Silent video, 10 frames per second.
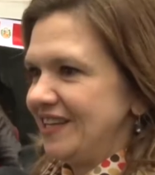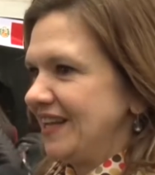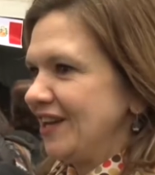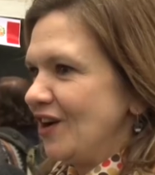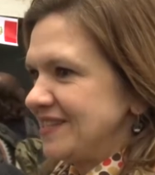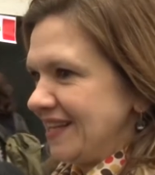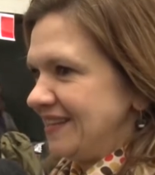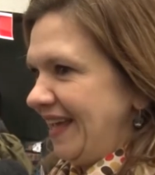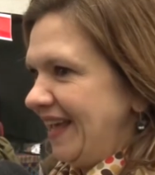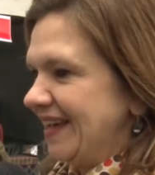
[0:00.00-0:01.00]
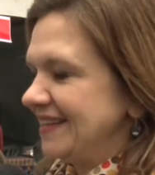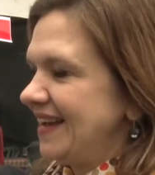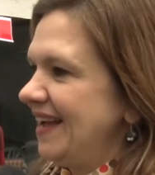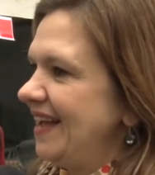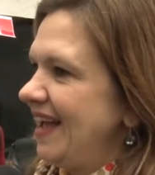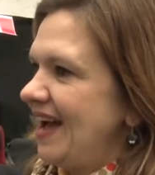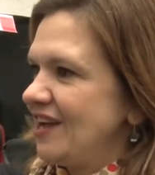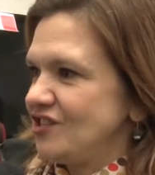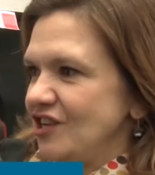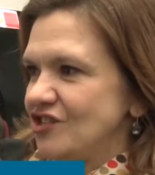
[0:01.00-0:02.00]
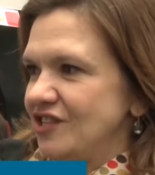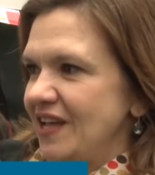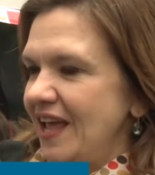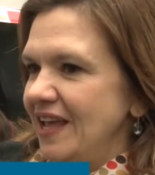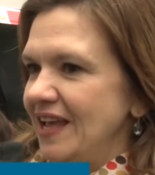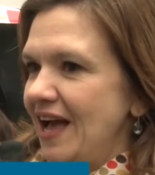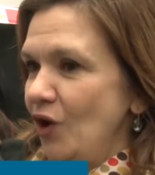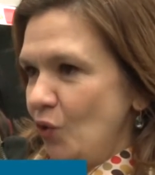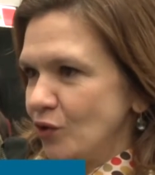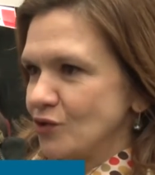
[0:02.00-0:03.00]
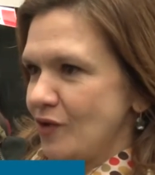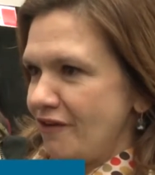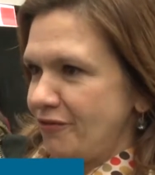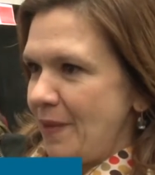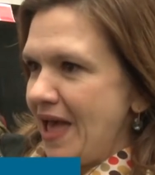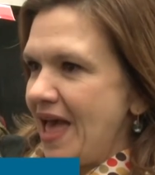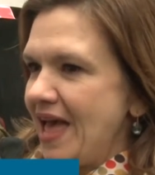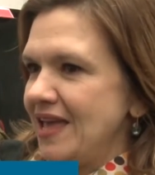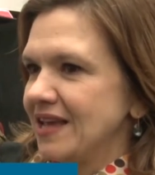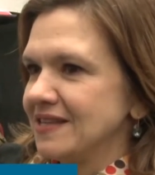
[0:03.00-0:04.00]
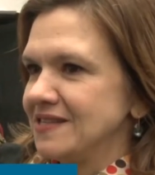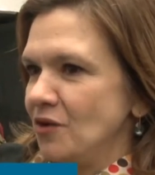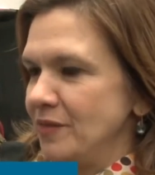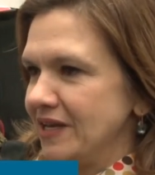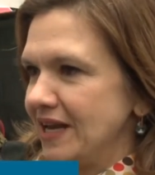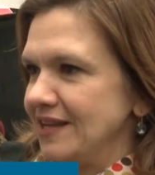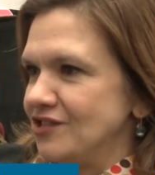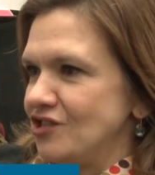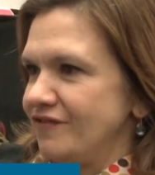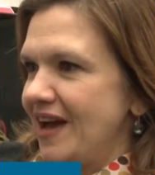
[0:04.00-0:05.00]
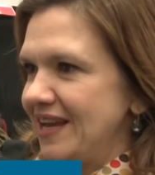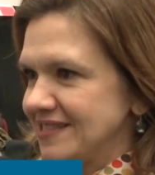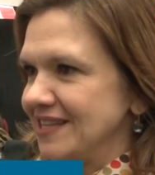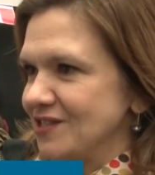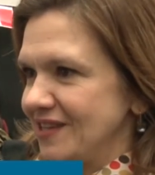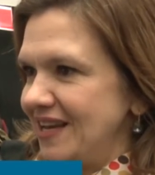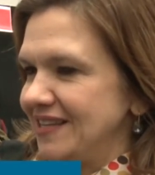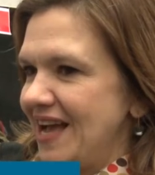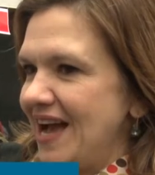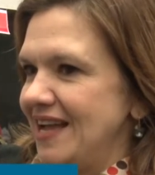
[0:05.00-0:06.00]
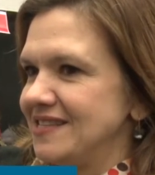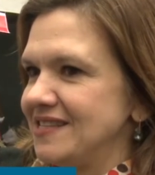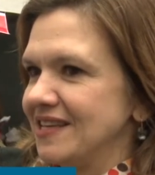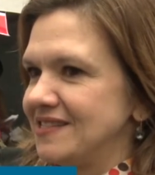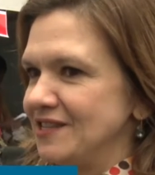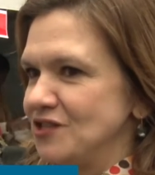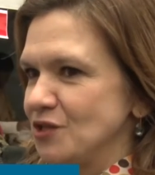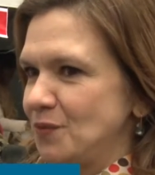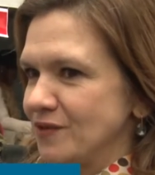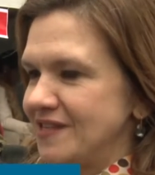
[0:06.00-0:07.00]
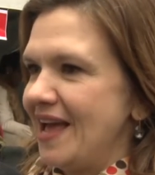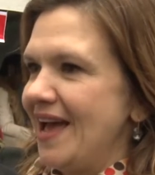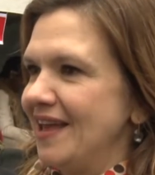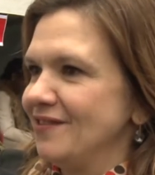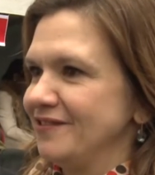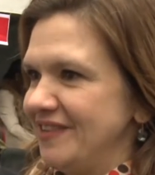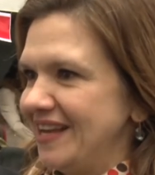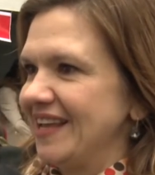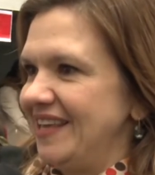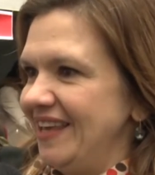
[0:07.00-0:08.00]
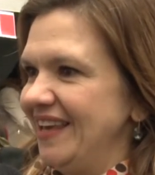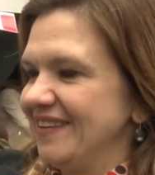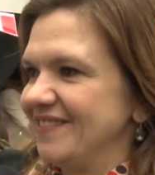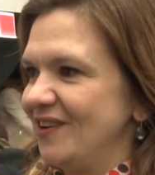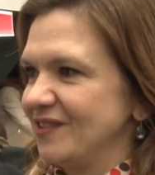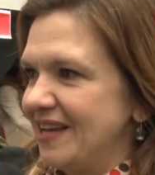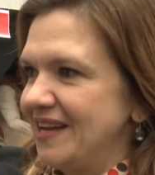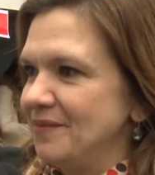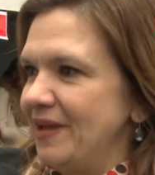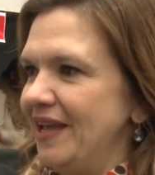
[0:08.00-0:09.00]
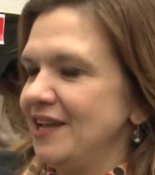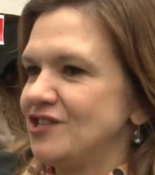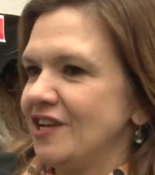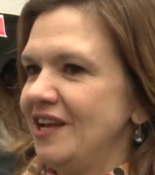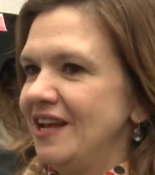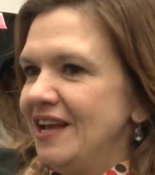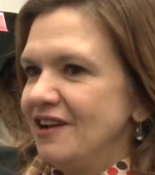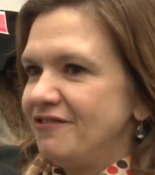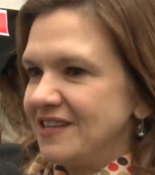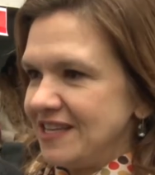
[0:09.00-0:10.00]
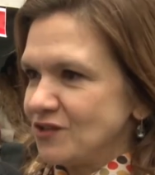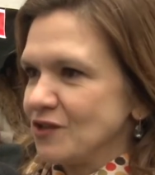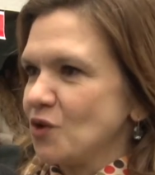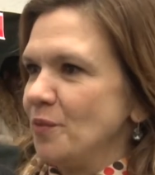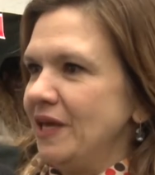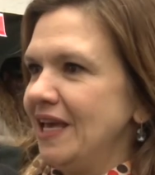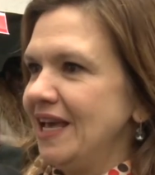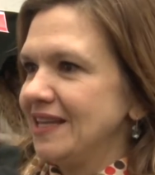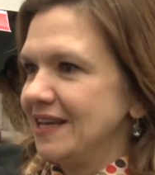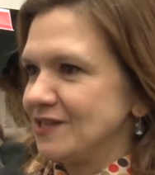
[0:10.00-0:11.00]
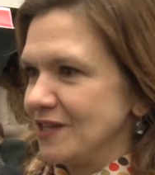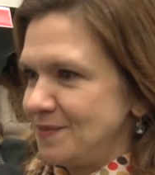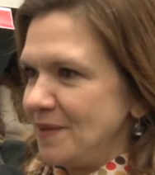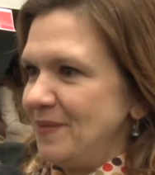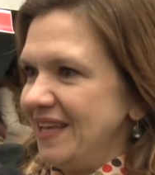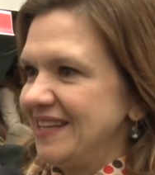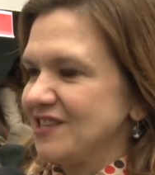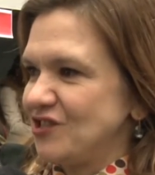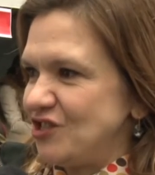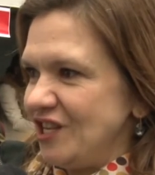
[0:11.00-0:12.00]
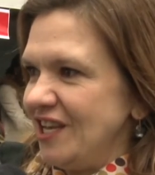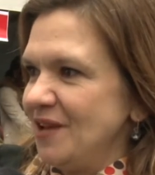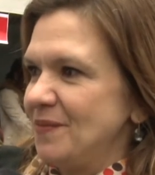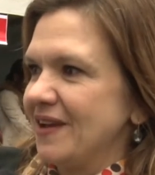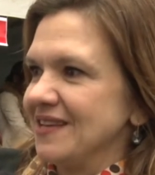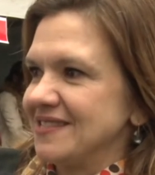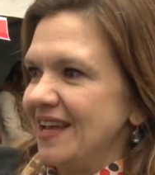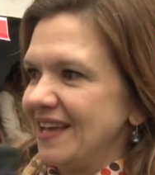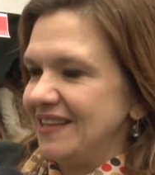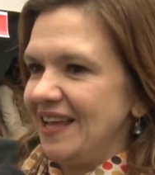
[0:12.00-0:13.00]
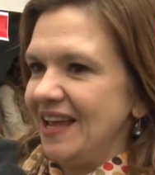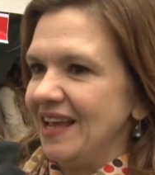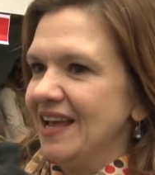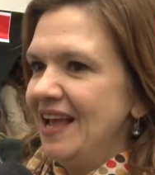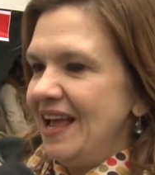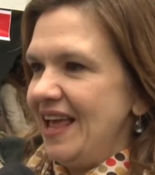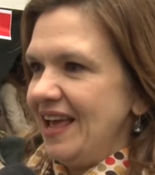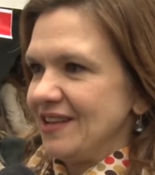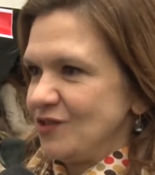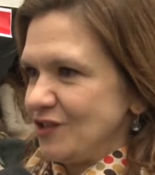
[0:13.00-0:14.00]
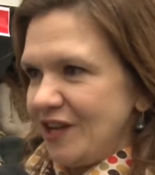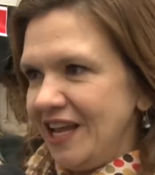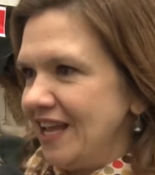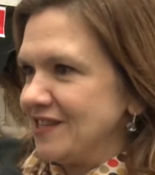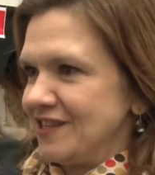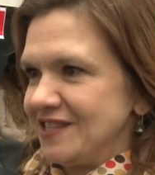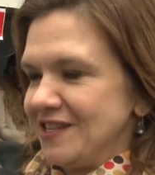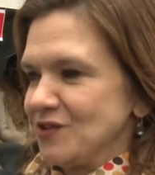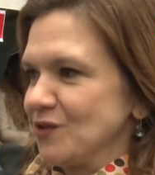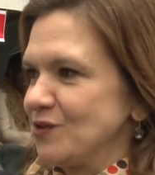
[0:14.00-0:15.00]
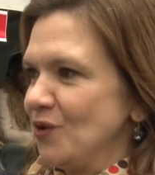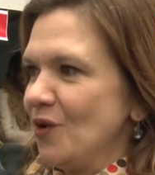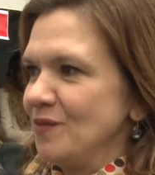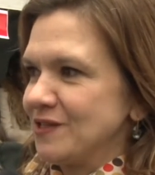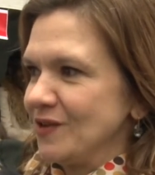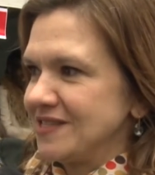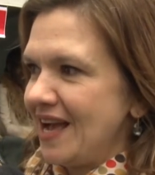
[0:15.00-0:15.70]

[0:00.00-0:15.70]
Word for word: Aqui na nossa tenda a gente tem alunos do FPR que são migrantes de várias nacionalidades e que se dispuseram vir aqui voluntariamente fazer suas comidas, suas bebidas típicas, né, que tem é, suas origens, seus costumes, suas